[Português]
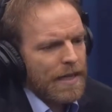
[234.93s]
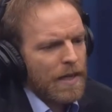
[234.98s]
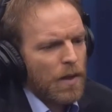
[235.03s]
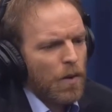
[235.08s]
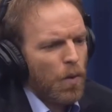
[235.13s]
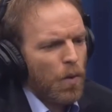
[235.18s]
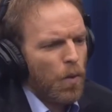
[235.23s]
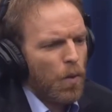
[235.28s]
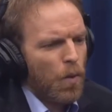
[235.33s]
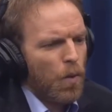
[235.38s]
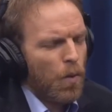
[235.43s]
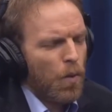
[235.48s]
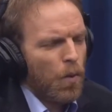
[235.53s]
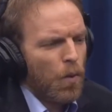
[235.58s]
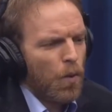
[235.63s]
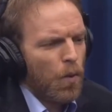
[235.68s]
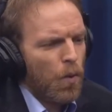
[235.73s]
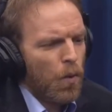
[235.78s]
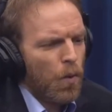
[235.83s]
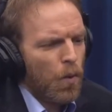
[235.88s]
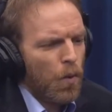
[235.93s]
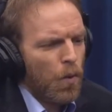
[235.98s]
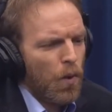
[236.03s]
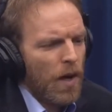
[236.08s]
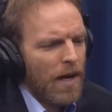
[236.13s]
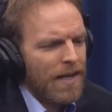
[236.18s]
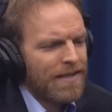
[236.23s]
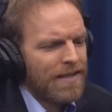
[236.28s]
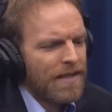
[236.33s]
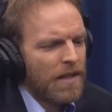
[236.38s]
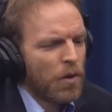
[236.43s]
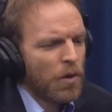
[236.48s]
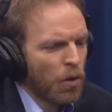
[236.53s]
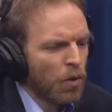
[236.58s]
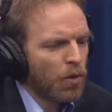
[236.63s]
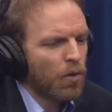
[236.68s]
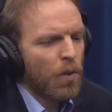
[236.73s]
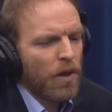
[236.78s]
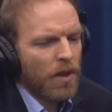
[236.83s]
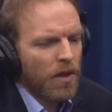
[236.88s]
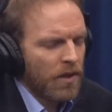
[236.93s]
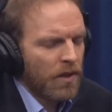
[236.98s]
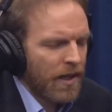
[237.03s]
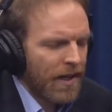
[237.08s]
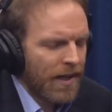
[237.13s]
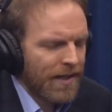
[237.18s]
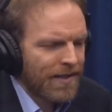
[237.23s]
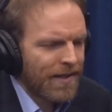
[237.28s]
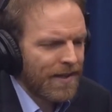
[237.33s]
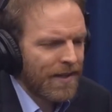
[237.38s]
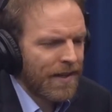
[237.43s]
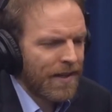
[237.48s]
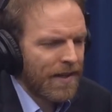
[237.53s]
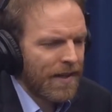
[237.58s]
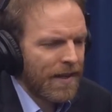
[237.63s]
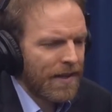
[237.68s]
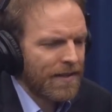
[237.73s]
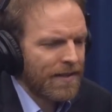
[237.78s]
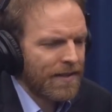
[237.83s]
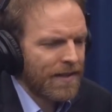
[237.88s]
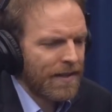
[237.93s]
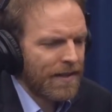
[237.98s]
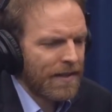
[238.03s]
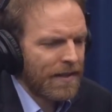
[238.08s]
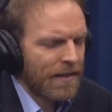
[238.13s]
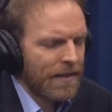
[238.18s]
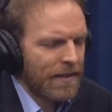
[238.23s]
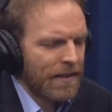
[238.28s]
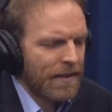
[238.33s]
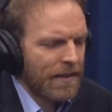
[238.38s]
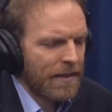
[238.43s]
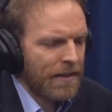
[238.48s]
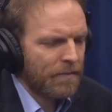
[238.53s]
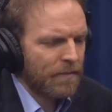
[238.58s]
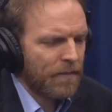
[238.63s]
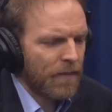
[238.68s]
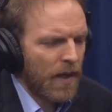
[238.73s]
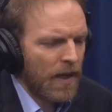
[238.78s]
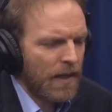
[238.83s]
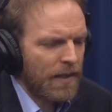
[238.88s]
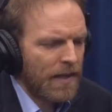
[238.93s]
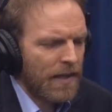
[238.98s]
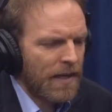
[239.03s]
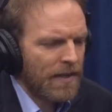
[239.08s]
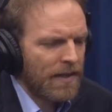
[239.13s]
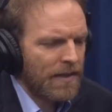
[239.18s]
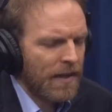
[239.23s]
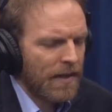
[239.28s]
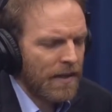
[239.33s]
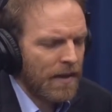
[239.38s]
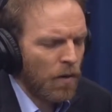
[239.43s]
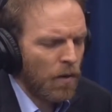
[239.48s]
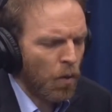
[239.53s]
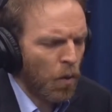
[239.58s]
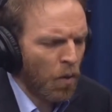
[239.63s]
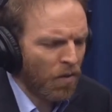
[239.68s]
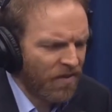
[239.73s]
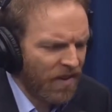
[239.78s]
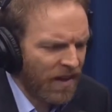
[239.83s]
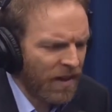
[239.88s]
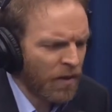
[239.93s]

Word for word: o, esse goodwill, né? essa, essa, é, esse, esse, o governo